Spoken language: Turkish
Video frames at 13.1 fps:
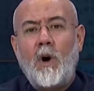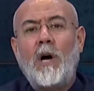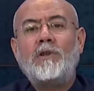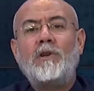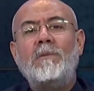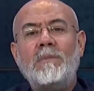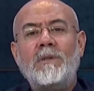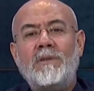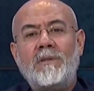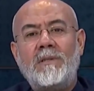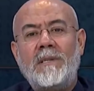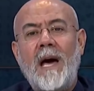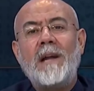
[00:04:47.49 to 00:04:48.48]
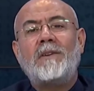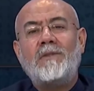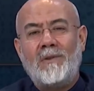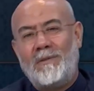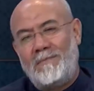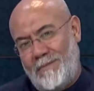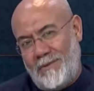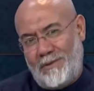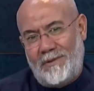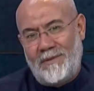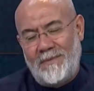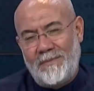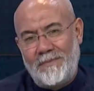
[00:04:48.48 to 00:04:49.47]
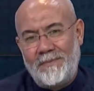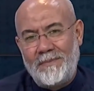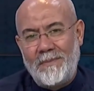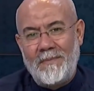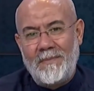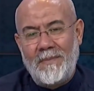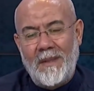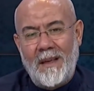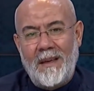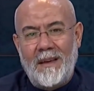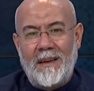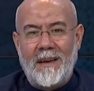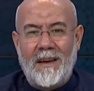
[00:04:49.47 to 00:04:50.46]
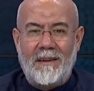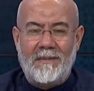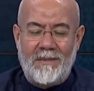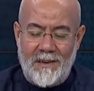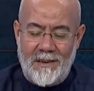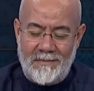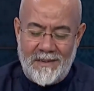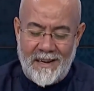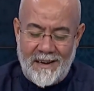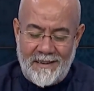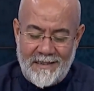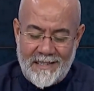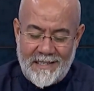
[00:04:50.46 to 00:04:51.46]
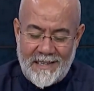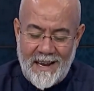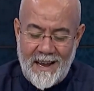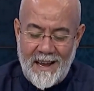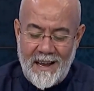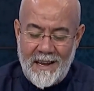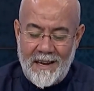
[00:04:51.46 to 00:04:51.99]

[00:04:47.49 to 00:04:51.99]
Atılmış, terk olunmuş. E, heva ve hevese